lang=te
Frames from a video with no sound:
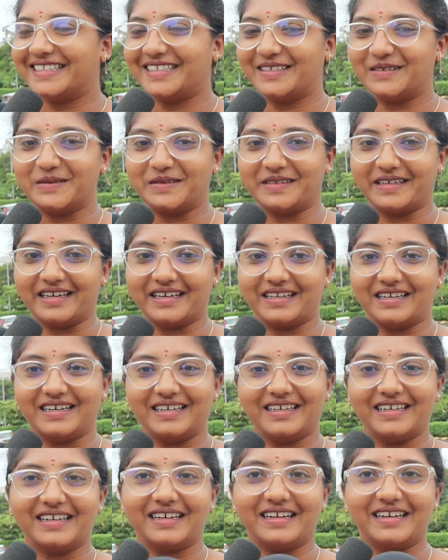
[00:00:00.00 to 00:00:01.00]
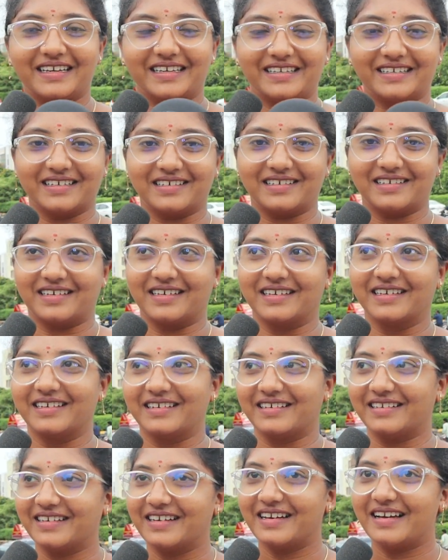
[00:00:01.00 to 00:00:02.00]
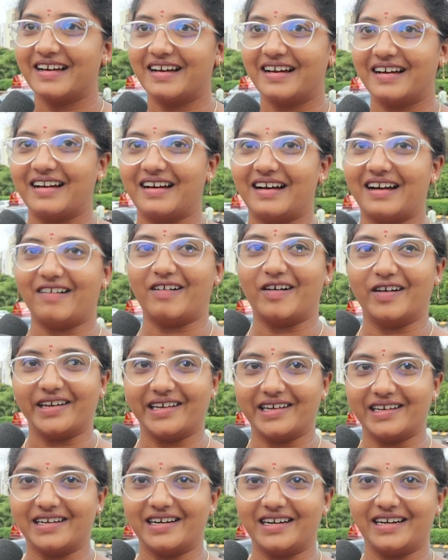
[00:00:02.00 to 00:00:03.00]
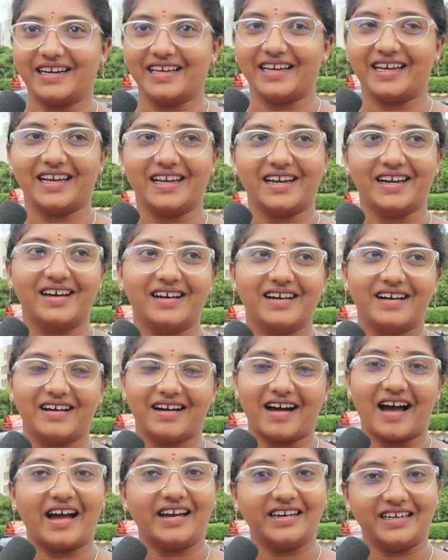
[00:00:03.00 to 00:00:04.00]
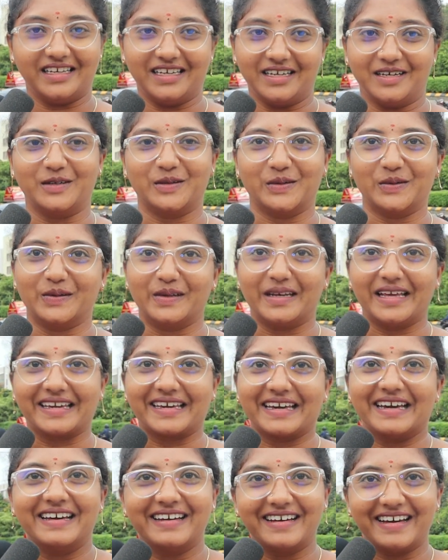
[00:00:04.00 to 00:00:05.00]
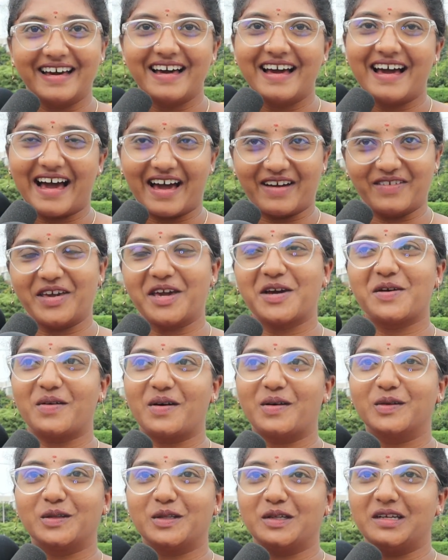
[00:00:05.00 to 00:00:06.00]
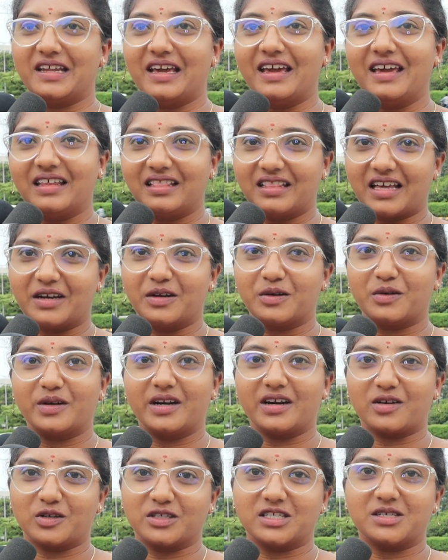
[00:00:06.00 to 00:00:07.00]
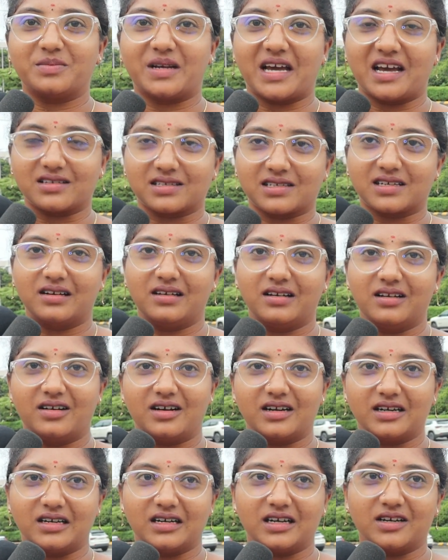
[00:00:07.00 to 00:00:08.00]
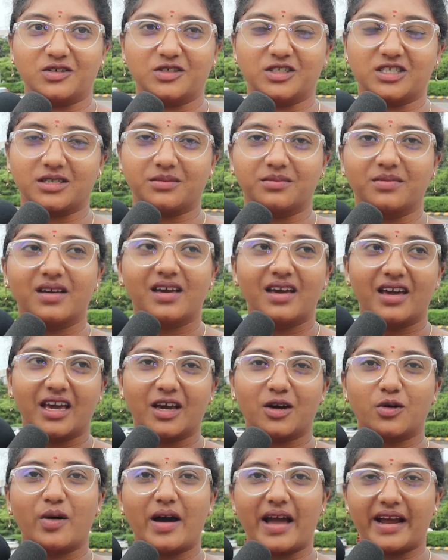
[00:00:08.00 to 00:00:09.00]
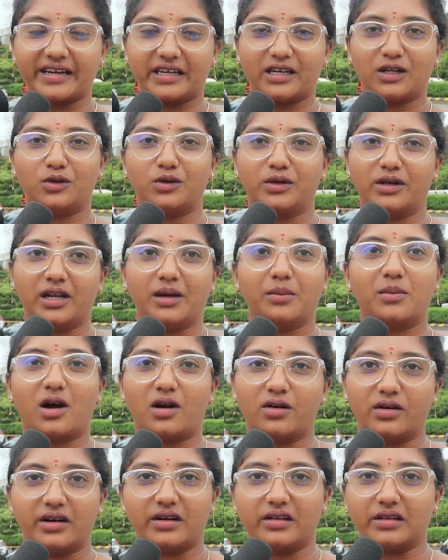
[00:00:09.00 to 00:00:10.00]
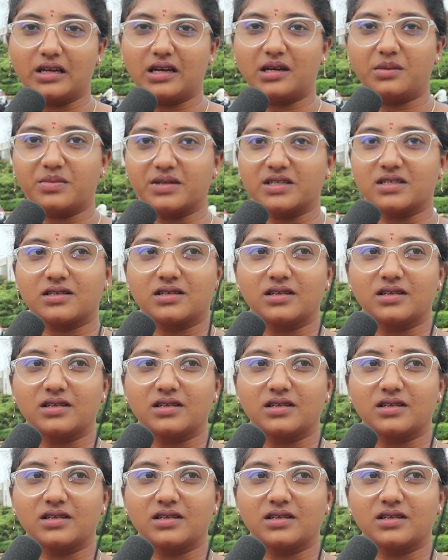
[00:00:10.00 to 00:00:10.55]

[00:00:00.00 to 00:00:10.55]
తను ఏదడిగినా లైక్ ఆనియన్ అంటే నీయను లైక్ అవి ఎక్కువ అవుతున్నాయి తను కూడా కొంచెం లో అట్లా కొంచెం ఎక్కువ యాక్టివ్ ఉంటే బాగుంటుంది అని